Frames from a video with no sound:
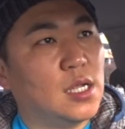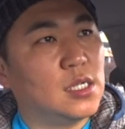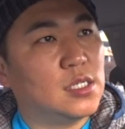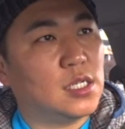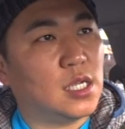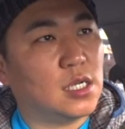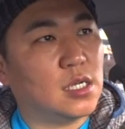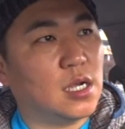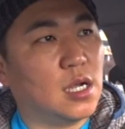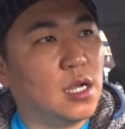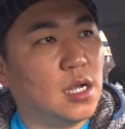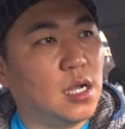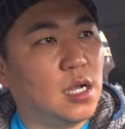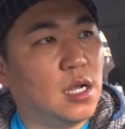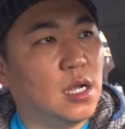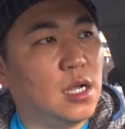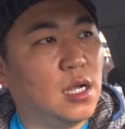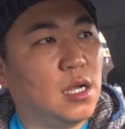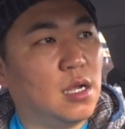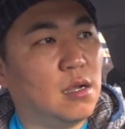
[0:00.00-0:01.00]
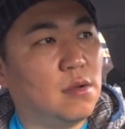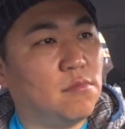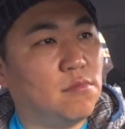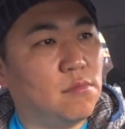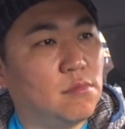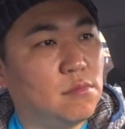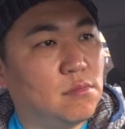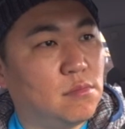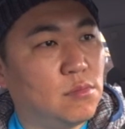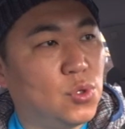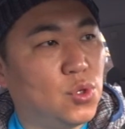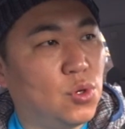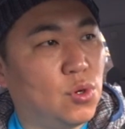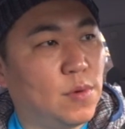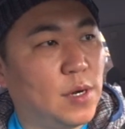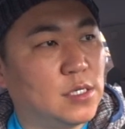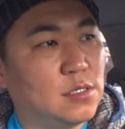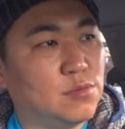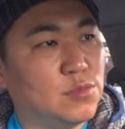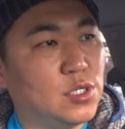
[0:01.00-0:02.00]
제가 뭐
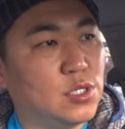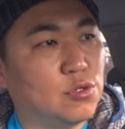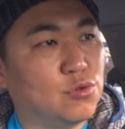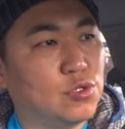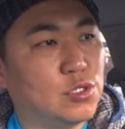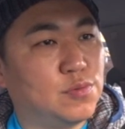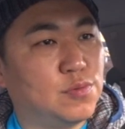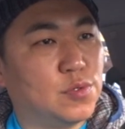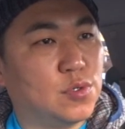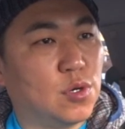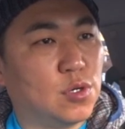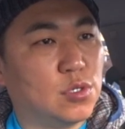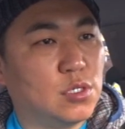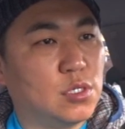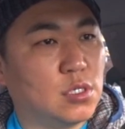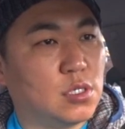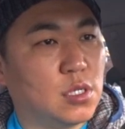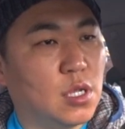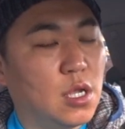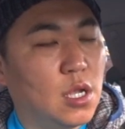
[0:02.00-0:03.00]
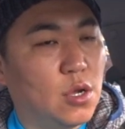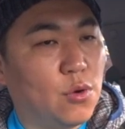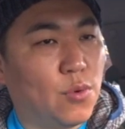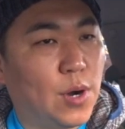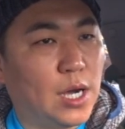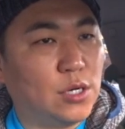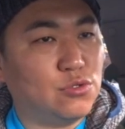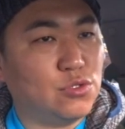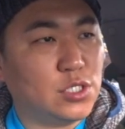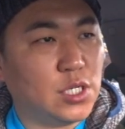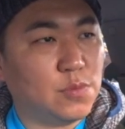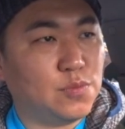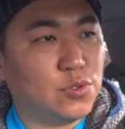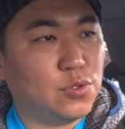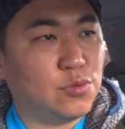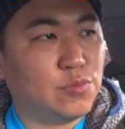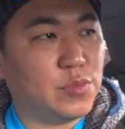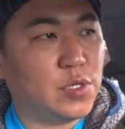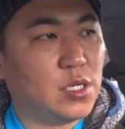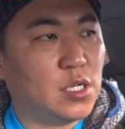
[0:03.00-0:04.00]
말씀드리고 싶은 거는 와류
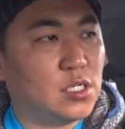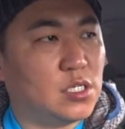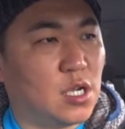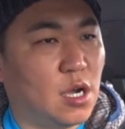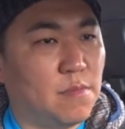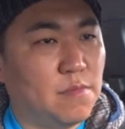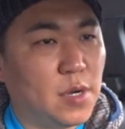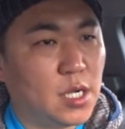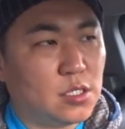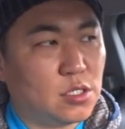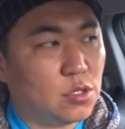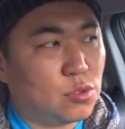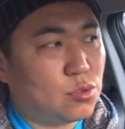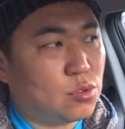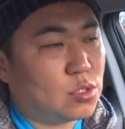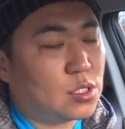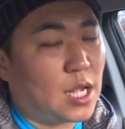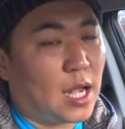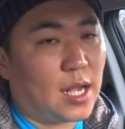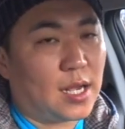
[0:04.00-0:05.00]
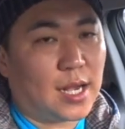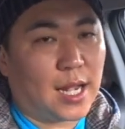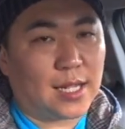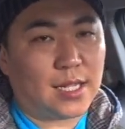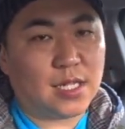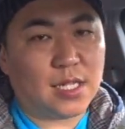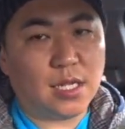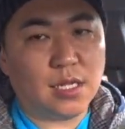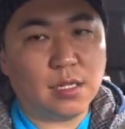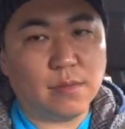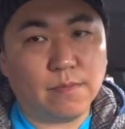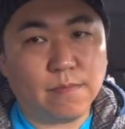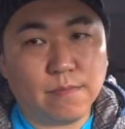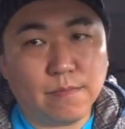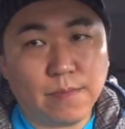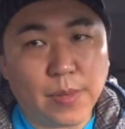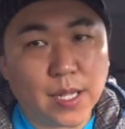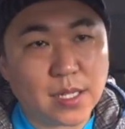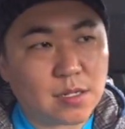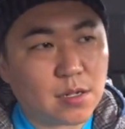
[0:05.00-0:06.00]
제품이 전반적으로 다 같은
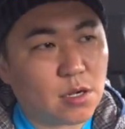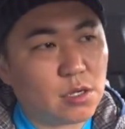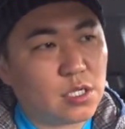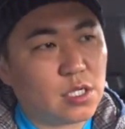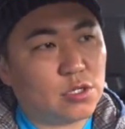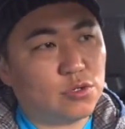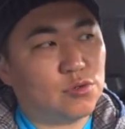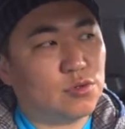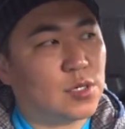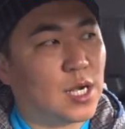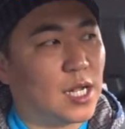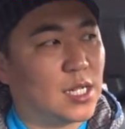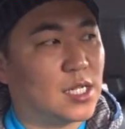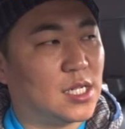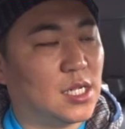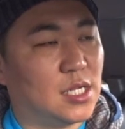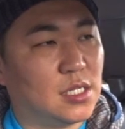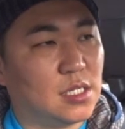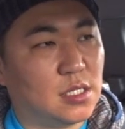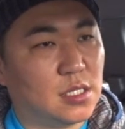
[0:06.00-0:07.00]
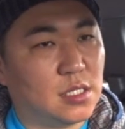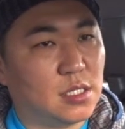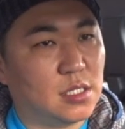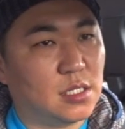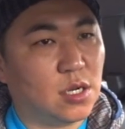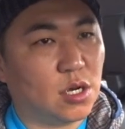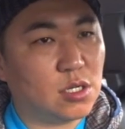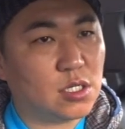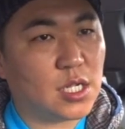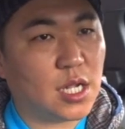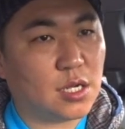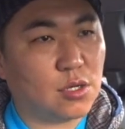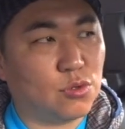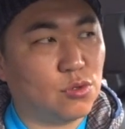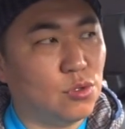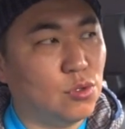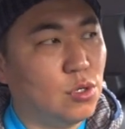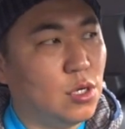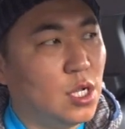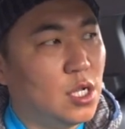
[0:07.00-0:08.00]
패턴이고 같은
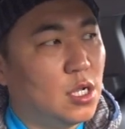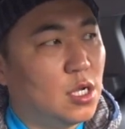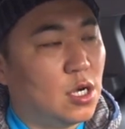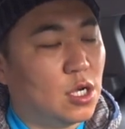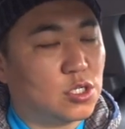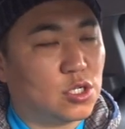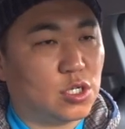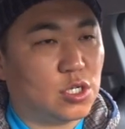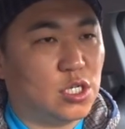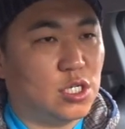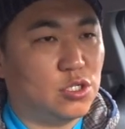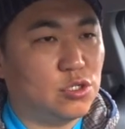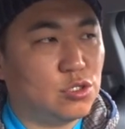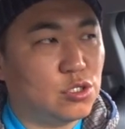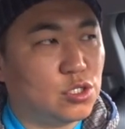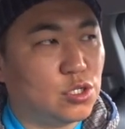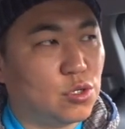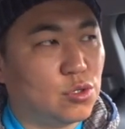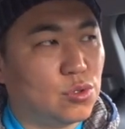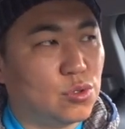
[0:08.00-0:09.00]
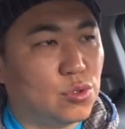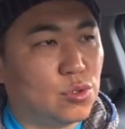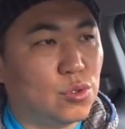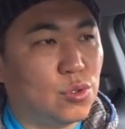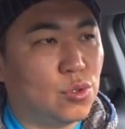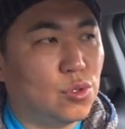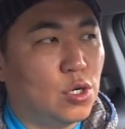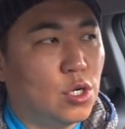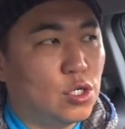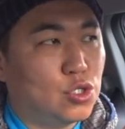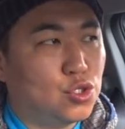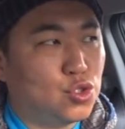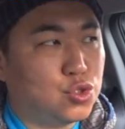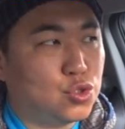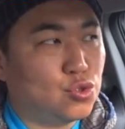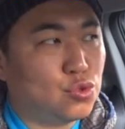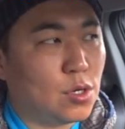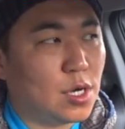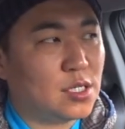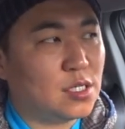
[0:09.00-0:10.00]
형태고 어떤 기술적으로
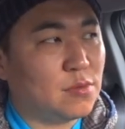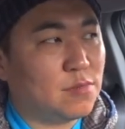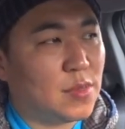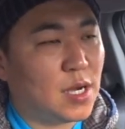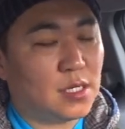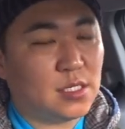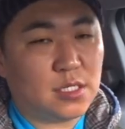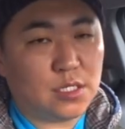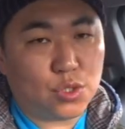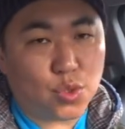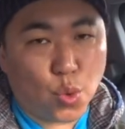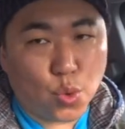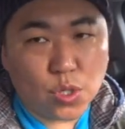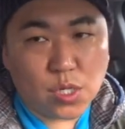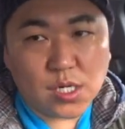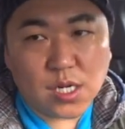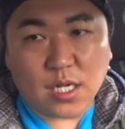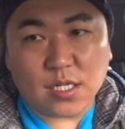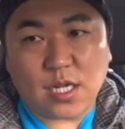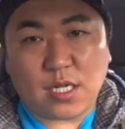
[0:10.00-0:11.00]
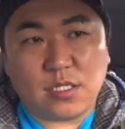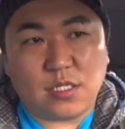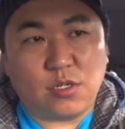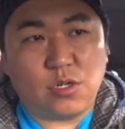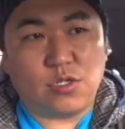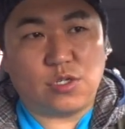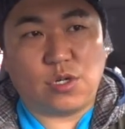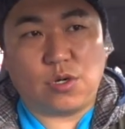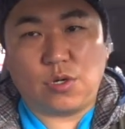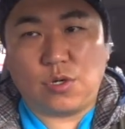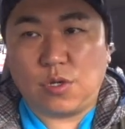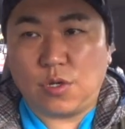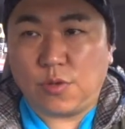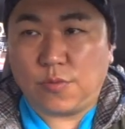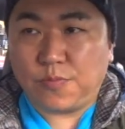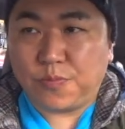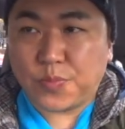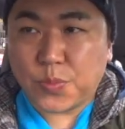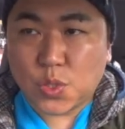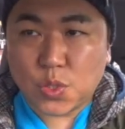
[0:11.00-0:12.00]
추구하는 바는 동일하다는 거죠
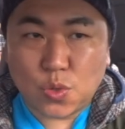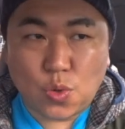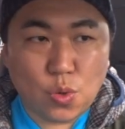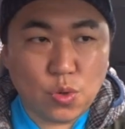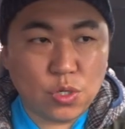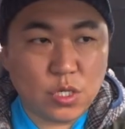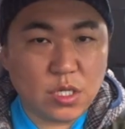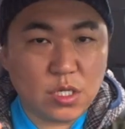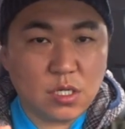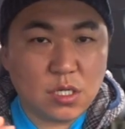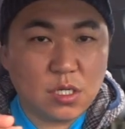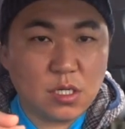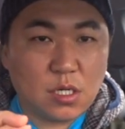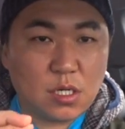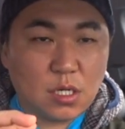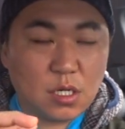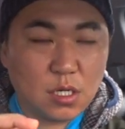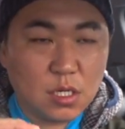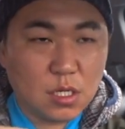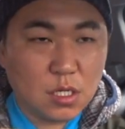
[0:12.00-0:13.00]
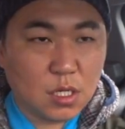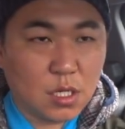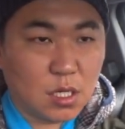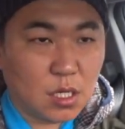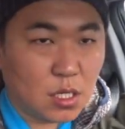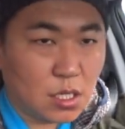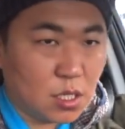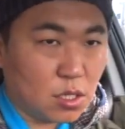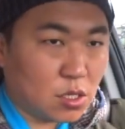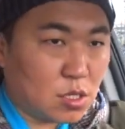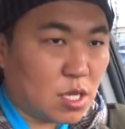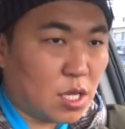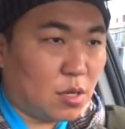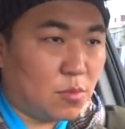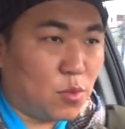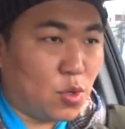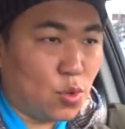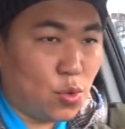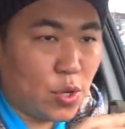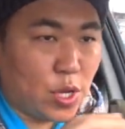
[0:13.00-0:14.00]
공기를 이렇게
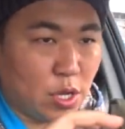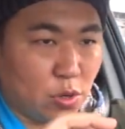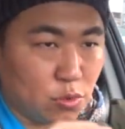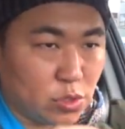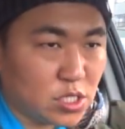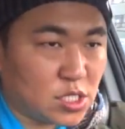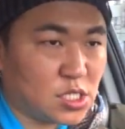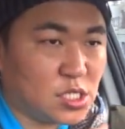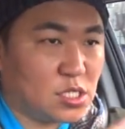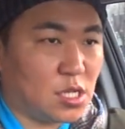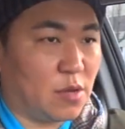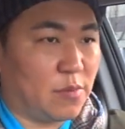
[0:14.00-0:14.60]
뭐 회오리치게